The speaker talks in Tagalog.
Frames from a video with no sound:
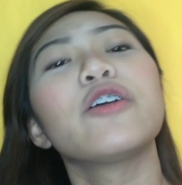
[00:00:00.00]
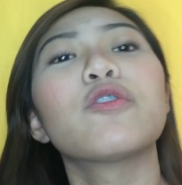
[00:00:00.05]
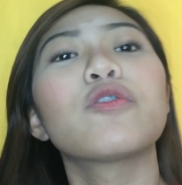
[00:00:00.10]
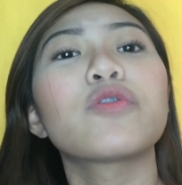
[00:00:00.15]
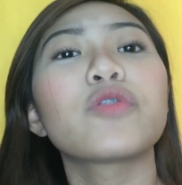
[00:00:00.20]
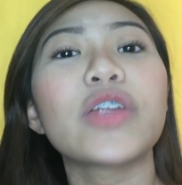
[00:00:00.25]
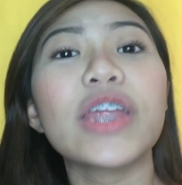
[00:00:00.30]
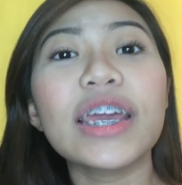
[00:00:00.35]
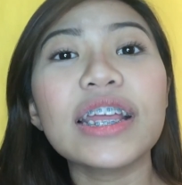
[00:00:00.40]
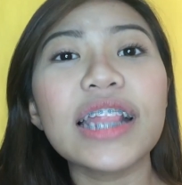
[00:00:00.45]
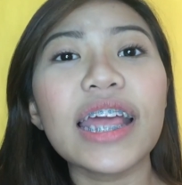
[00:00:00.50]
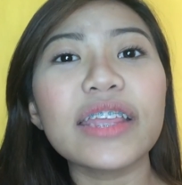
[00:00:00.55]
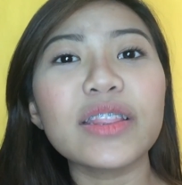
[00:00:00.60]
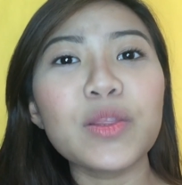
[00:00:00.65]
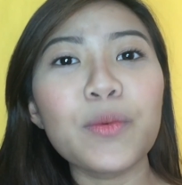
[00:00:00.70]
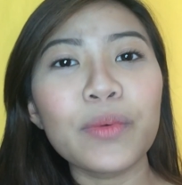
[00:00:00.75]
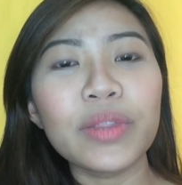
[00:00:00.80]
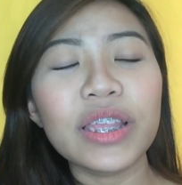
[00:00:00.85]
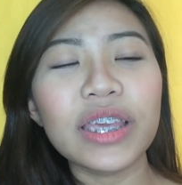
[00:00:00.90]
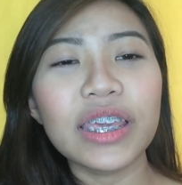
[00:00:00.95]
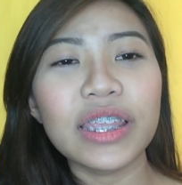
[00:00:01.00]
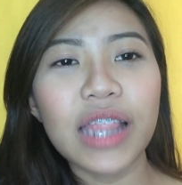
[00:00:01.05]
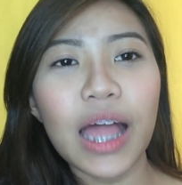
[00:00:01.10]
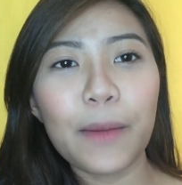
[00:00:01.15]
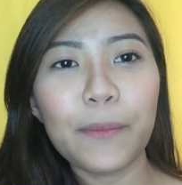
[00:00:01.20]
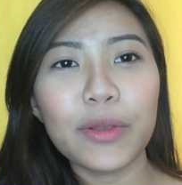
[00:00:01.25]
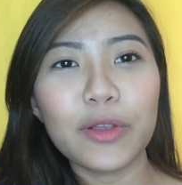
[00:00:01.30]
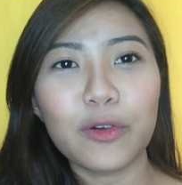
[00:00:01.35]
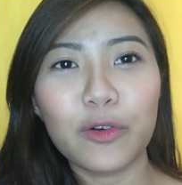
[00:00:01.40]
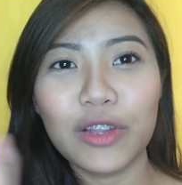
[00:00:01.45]
Yung ring light naman na
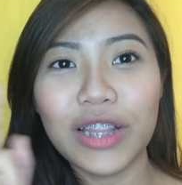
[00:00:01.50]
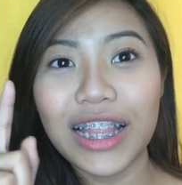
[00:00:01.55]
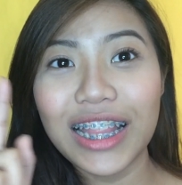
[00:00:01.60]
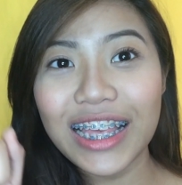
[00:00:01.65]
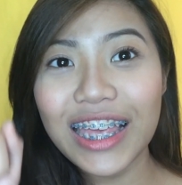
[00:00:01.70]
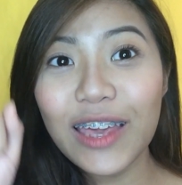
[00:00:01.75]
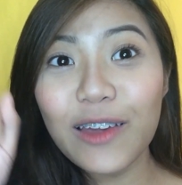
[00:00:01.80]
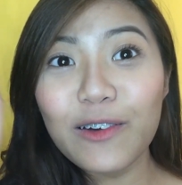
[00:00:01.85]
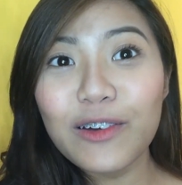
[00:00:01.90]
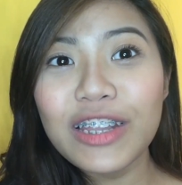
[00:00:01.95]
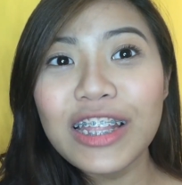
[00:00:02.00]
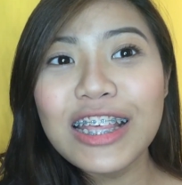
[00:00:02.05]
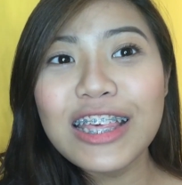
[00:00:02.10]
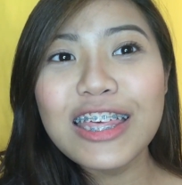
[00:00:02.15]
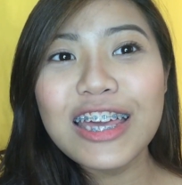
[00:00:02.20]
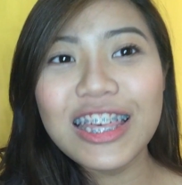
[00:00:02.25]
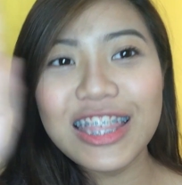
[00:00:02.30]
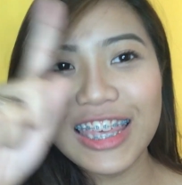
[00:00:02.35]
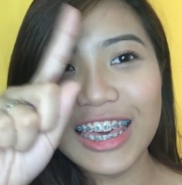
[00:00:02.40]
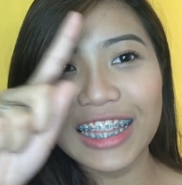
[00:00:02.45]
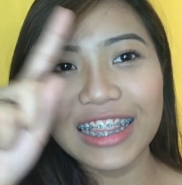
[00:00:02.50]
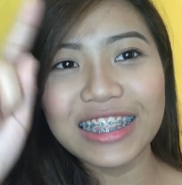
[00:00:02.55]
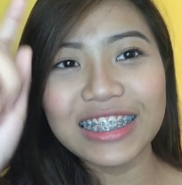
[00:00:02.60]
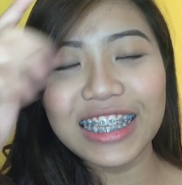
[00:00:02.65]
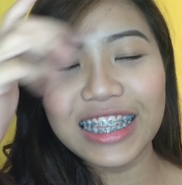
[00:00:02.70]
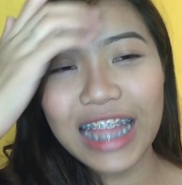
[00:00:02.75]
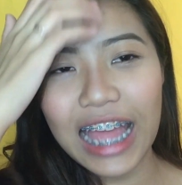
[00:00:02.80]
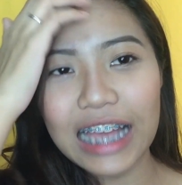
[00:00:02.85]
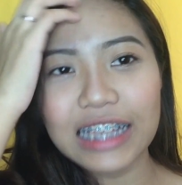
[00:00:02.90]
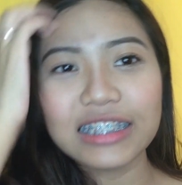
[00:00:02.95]
ginamit ko, lalagay ko rin siya dyan
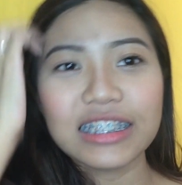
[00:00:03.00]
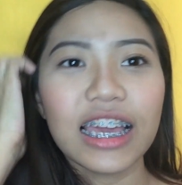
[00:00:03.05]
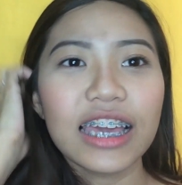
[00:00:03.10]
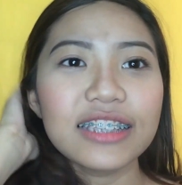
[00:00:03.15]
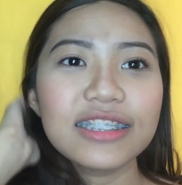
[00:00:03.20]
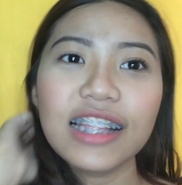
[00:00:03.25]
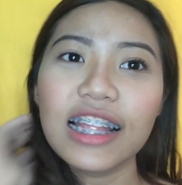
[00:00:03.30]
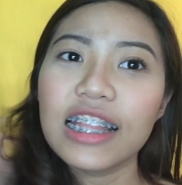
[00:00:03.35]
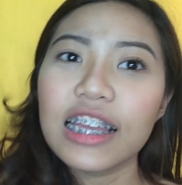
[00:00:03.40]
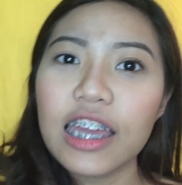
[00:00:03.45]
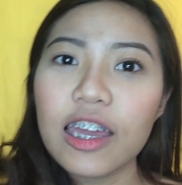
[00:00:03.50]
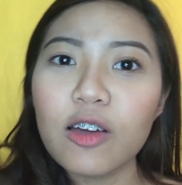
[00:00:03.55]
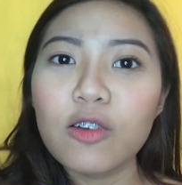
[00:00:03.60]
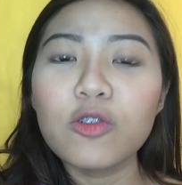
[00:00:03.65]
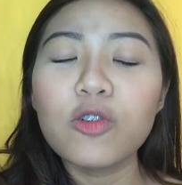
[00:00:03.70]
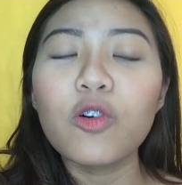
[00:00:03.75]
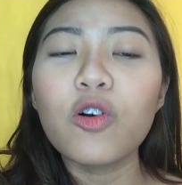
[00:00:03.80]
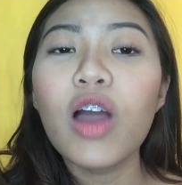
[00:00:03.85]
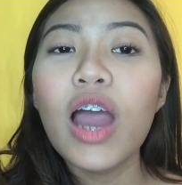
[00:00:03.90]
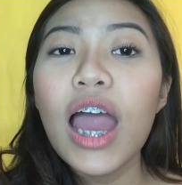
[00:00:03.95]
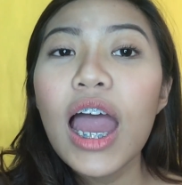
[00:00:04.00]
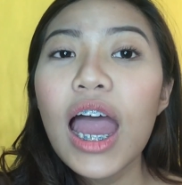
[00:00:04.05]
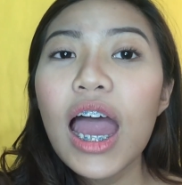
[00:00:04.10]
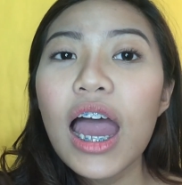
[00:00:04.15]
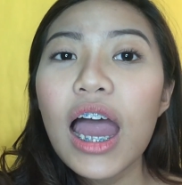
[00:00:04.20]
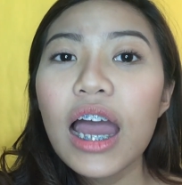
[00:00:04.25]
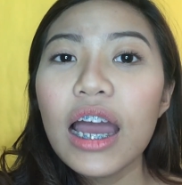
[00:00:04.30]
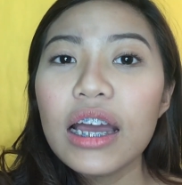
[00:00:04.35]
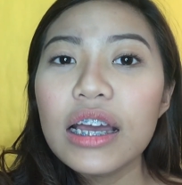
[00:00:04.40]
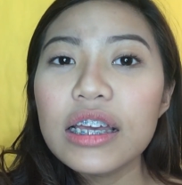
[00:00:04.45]
sa taas, guys. Lalagay ko yung
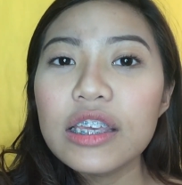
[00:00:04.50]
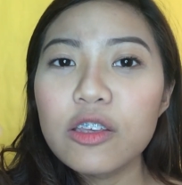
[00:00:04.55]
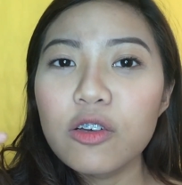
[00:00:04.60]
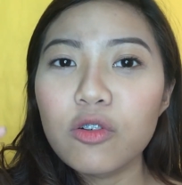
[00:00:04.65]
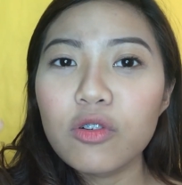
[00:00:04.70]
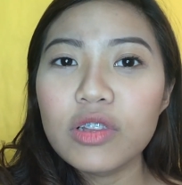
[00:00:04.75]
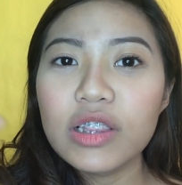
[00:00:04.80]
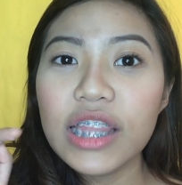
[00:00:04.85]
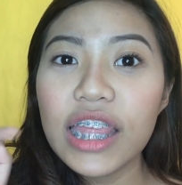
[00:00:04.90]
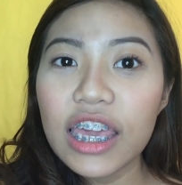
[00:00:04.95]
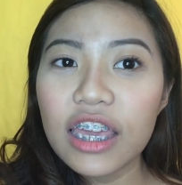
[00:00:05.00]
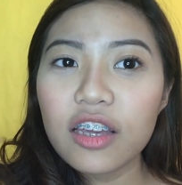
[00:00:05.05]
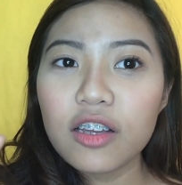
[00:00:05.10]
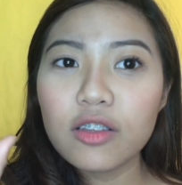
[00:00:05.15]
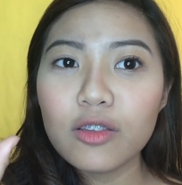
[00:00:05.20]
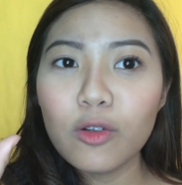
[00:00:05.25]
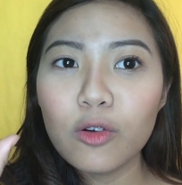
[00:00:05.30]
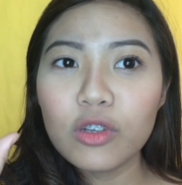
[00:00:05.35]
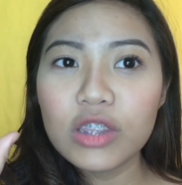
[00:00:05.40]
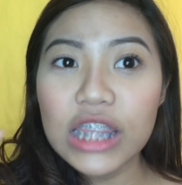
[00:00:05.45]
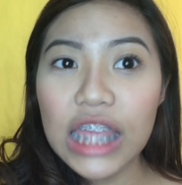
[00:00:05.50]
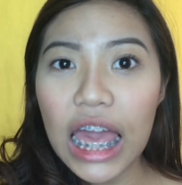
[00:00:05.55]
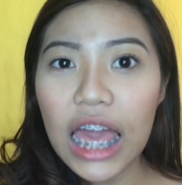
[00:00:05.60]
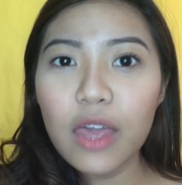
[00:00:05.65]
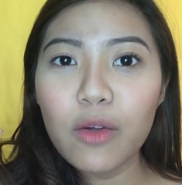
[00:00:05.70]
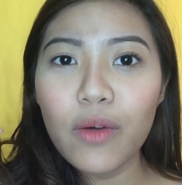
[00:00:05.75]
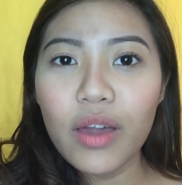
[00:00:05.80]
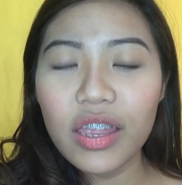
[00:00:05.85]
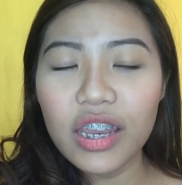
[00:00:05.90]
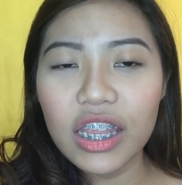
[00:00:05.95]
yung link nung
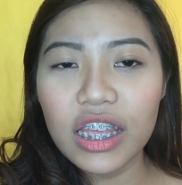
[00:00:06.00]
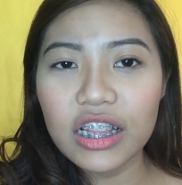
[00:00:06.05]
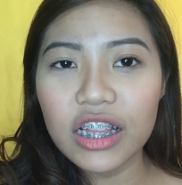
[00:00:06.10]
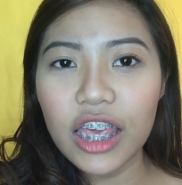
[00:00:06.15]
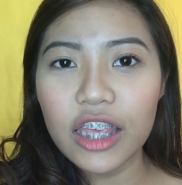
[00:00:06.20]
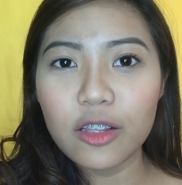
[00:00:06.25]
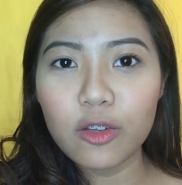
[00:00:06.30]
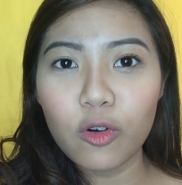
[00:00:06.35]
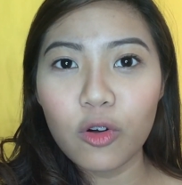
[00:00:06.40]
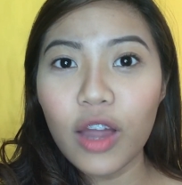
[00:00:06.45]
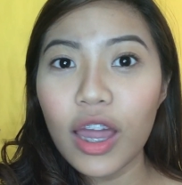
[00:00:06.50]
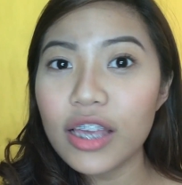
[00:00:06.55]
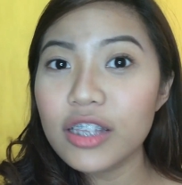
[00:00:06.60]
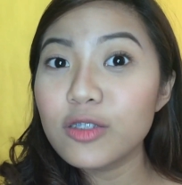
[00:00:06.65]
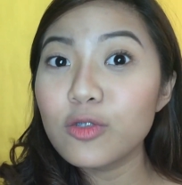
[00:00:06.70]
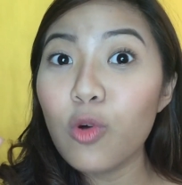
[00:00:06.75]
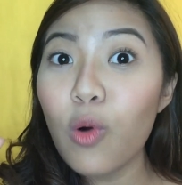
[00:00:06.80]
DIY ring light ko, guys.